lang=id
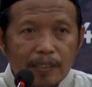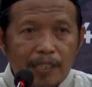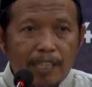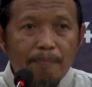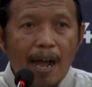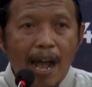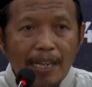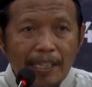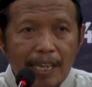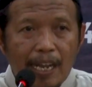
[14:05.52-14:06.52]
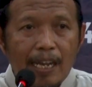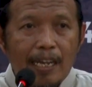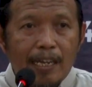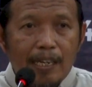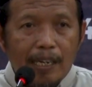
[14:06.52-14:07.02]
Kita bahagia
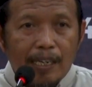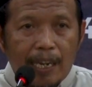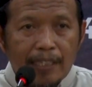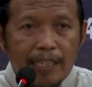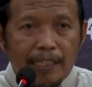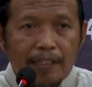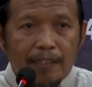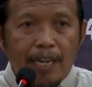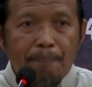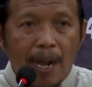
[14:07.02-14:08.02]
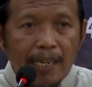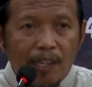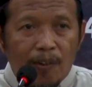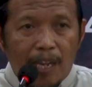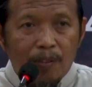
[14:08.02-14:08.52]
karena kita
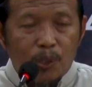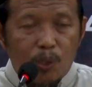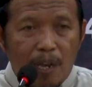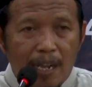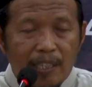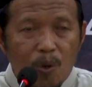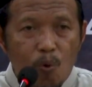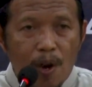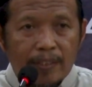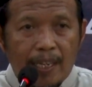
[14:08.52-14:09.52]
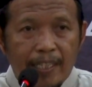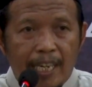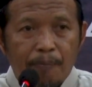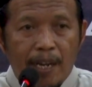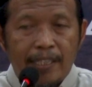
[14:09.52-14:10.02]
dipanggil oleh Allah Subhanahu wa taala
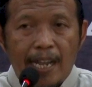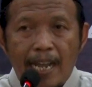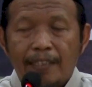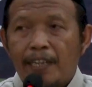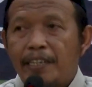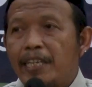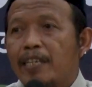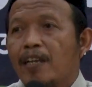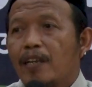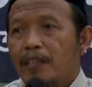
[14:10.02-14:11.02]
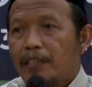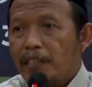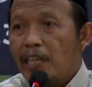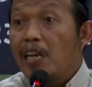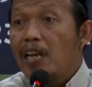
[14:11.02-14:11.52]
dalam keadaan tadi
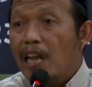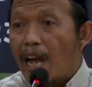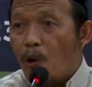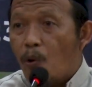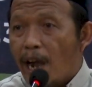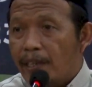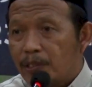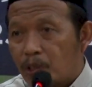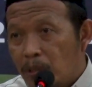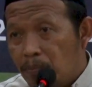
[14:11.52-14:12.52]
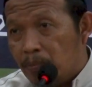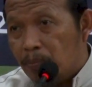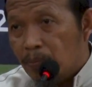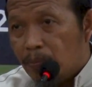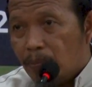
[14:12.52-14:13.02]
illa wa antum
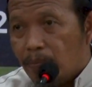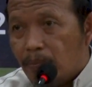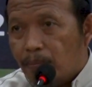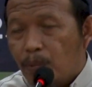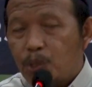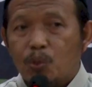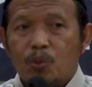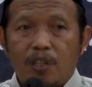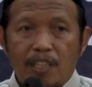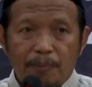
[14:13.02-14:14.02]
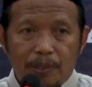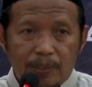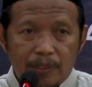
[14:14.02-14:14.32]
muslimun.